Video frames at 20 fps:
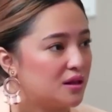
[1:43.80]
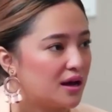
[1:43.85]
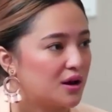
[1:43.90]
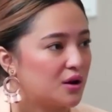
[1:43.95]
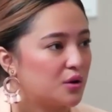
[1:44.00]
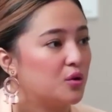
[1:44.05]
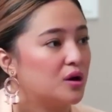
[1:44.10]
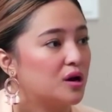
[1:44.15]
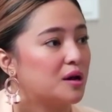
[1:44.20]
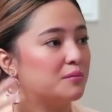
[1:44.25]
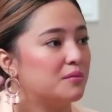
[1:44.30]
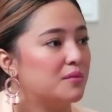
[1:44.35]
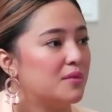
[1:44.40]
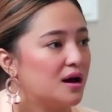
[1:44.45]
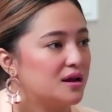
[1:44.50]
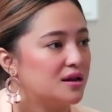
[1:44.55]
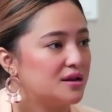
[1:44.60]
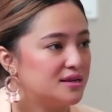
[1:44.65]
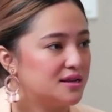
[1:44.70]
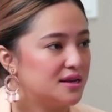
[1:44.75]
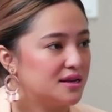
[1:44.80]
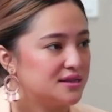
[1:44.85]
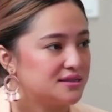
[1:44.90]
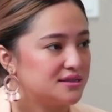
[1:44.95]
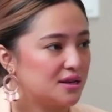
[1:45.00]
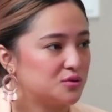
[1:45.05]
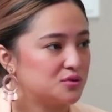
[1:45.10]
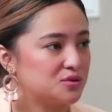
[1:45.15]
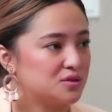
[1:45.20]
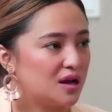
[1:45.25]
menambah dia jadi
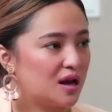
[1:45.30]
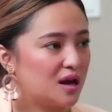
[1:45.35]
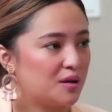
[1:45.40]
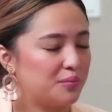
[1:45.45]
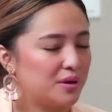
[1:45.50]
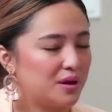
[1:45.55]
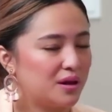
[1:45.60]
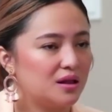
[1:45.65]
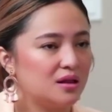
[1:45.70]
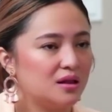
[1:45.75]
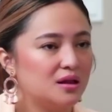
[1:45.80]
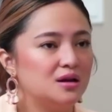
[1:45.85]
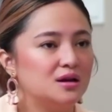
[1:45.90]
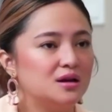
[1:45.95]
satu setengah pil